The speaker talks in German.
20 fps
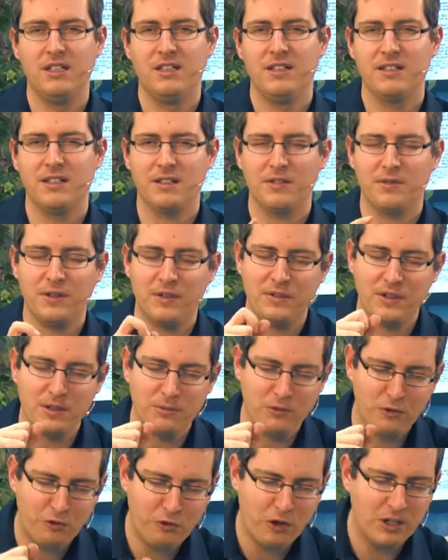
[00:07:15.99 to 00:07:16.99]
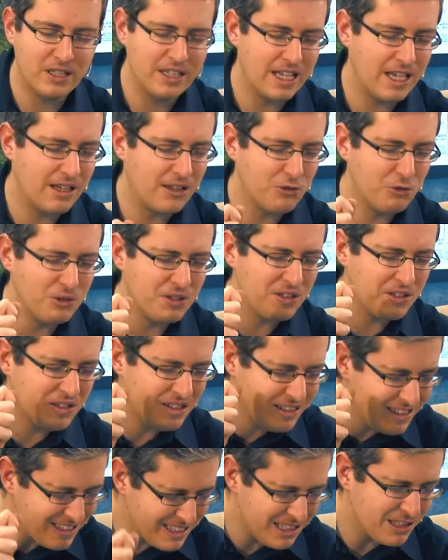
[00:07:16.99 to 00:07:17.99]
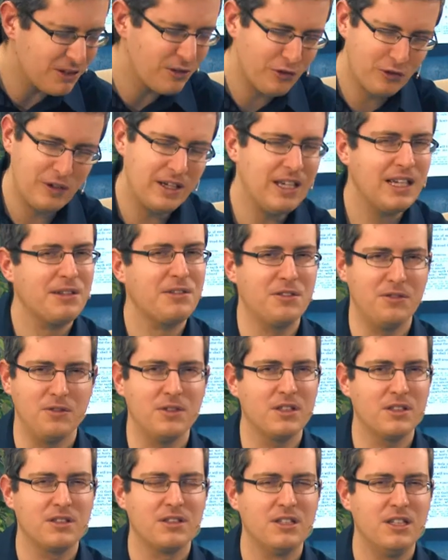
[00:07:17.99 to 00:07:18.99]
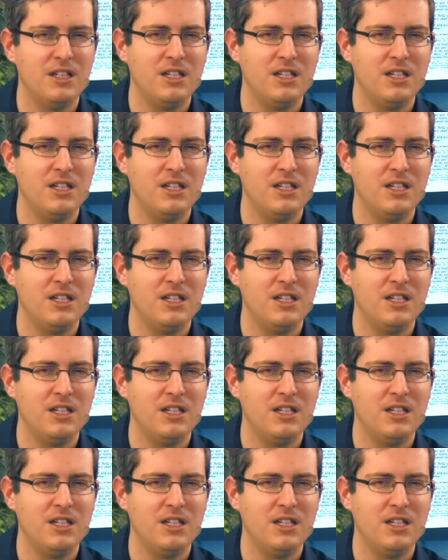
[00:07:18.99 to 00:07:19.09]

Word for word: dass wenn wir ihm folgen, er uns nicht verlassen wird,